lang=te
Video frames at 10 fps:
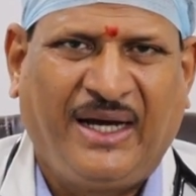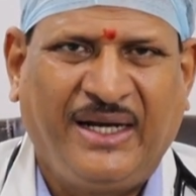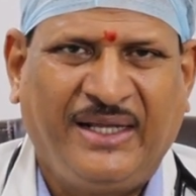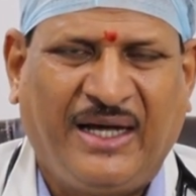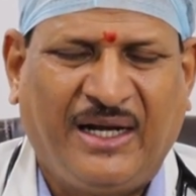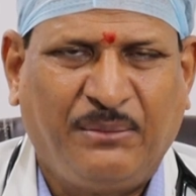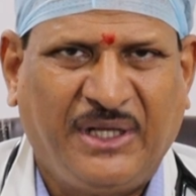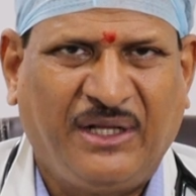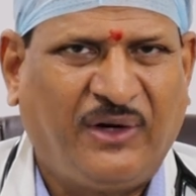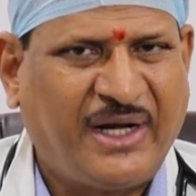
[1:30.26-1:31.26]
అనే దాని
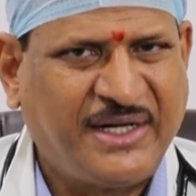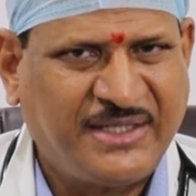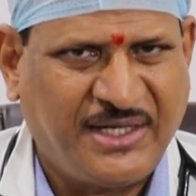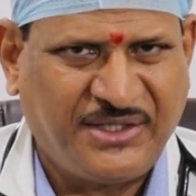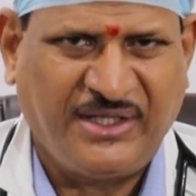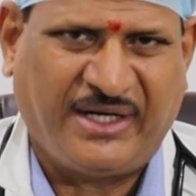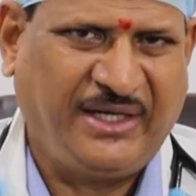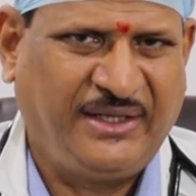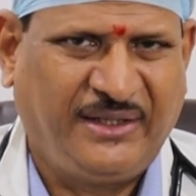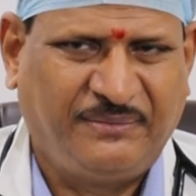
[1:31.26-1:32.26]
మీద ఒక రీసెర్చ్
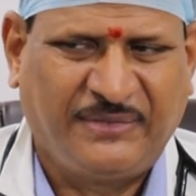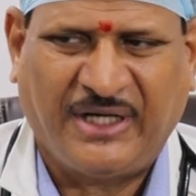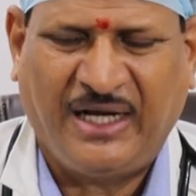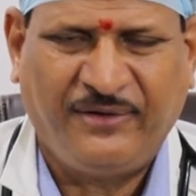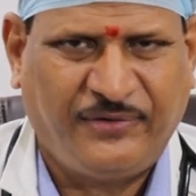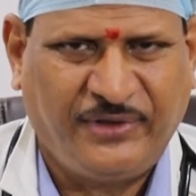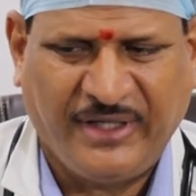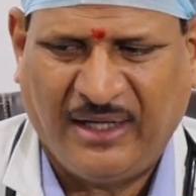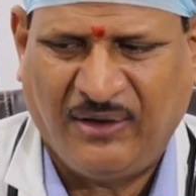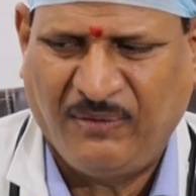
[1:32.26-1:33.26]
జరిగింది
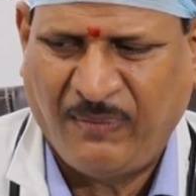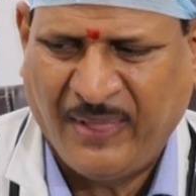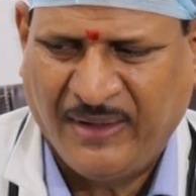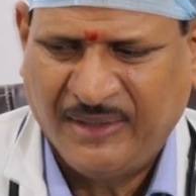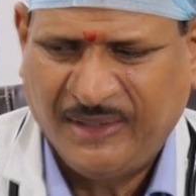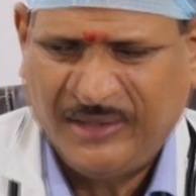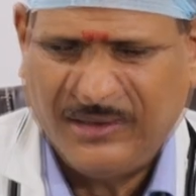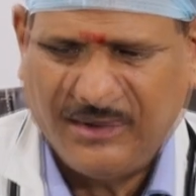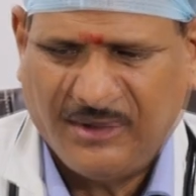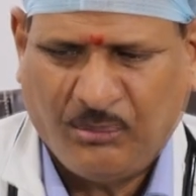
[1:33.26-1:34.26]
కాలిఫోర్నియాలో
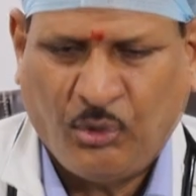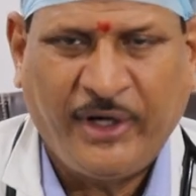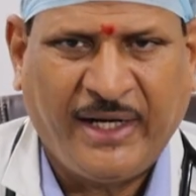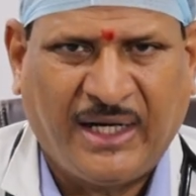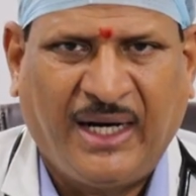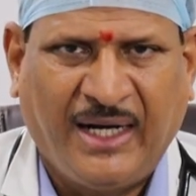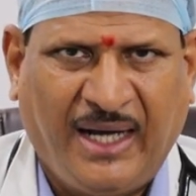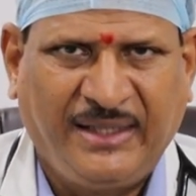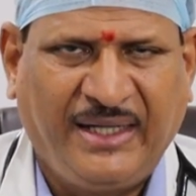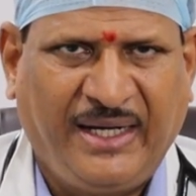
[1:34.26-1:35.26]
మోనికా
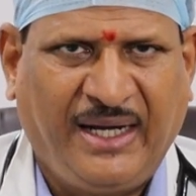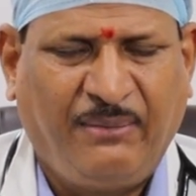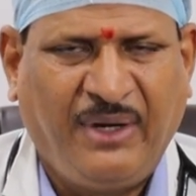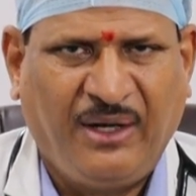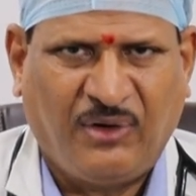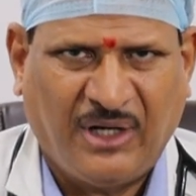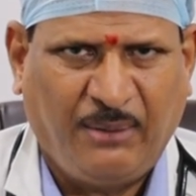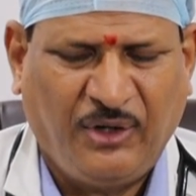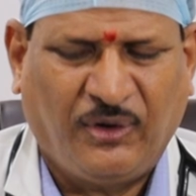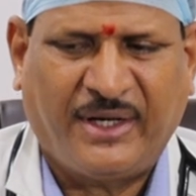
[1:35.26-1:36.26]
గాంధీ అనే ఆమె ఒక
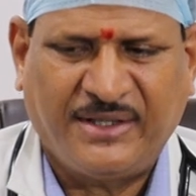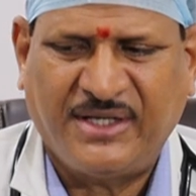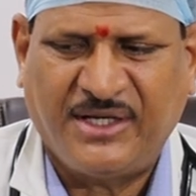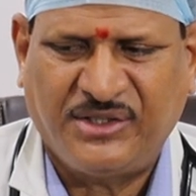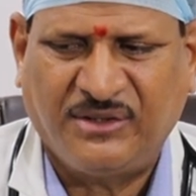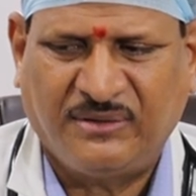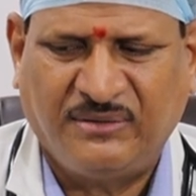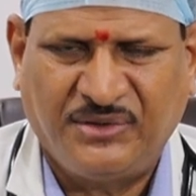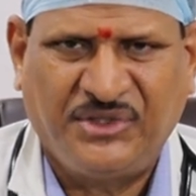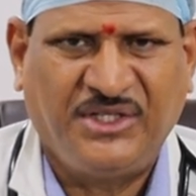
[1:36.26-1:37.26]
ఆమె ఒక రీసెర్చ్
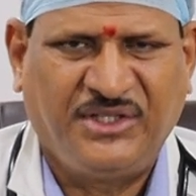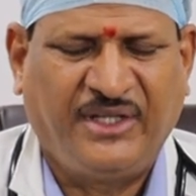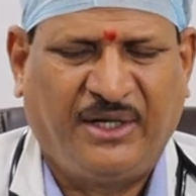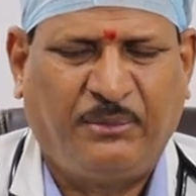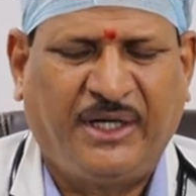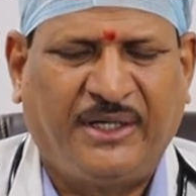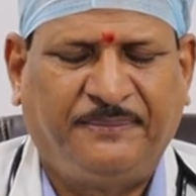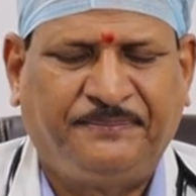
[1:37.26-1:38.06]
చేసిందనమాట